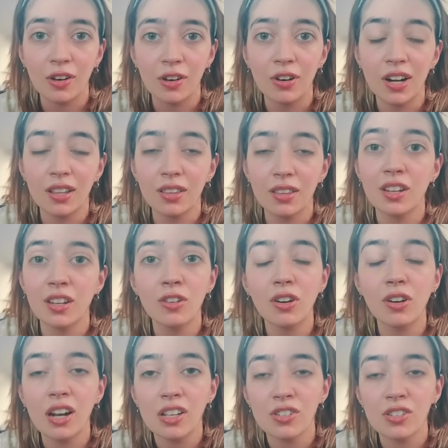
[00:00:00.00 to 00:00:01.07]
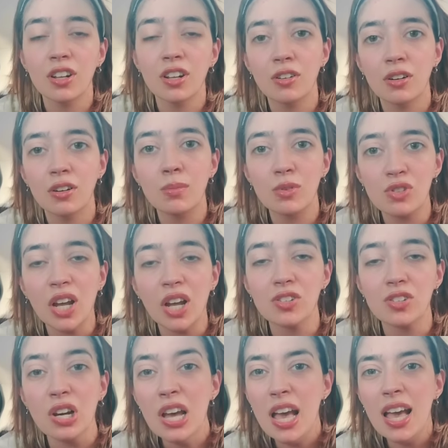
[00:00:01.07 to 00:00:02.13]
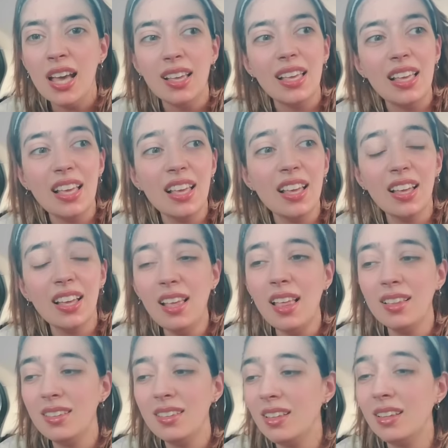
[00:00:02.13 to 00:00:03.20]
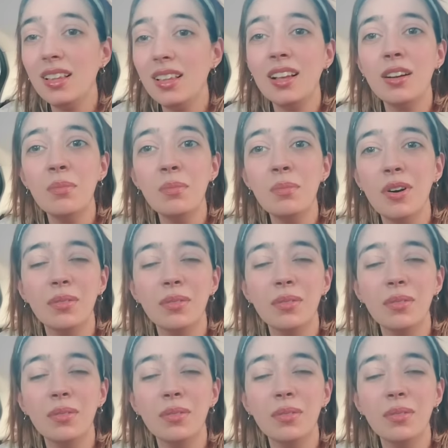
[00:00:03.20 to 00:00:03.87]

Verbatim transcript: horas teniendo relaciones con un muchacho y eh, es como